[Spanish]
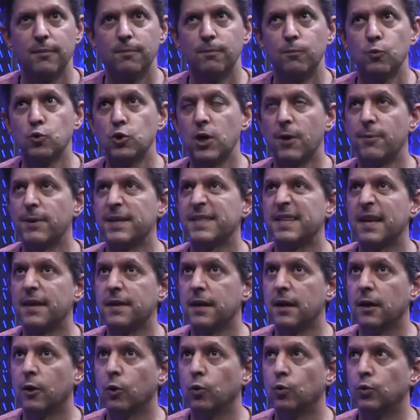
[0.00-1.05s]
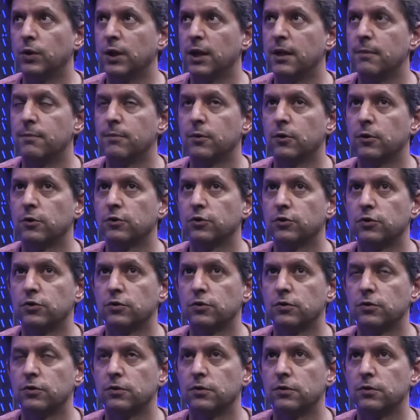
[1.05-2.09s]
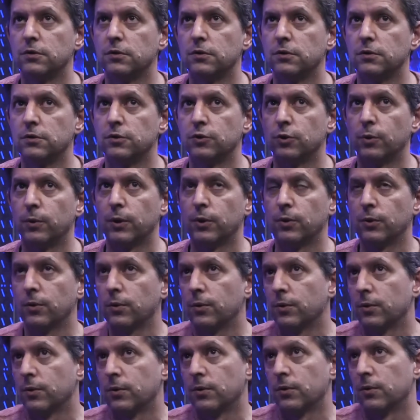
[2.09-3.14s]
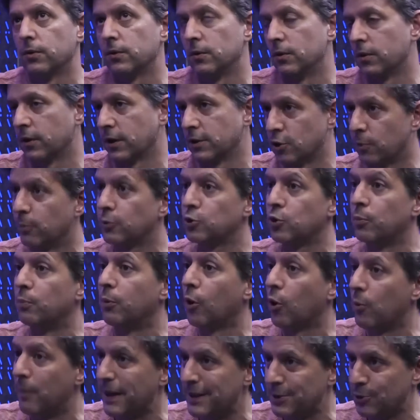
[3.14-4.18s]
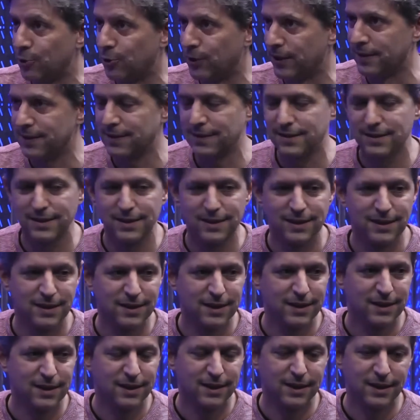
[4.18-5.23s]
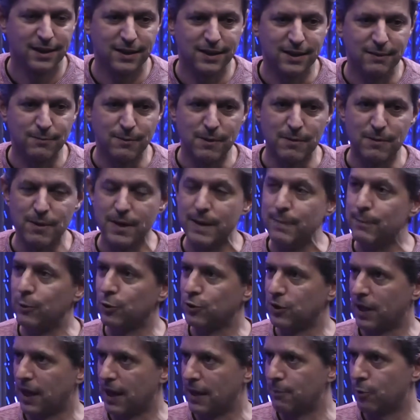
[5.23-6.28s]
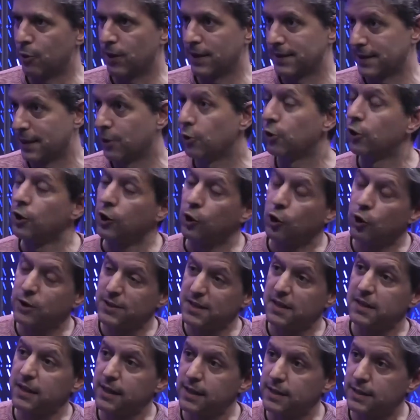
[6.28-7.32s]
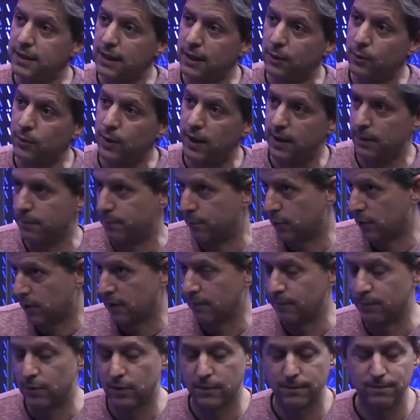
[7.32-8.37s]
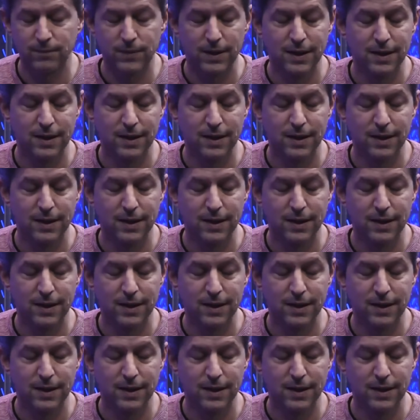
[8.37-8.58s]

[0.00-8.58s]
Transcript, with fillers: Muchas veces discutimos, sobre todo los que somos un poco mayores y vivimos épocas en donde no existía el celular, por ejemplo,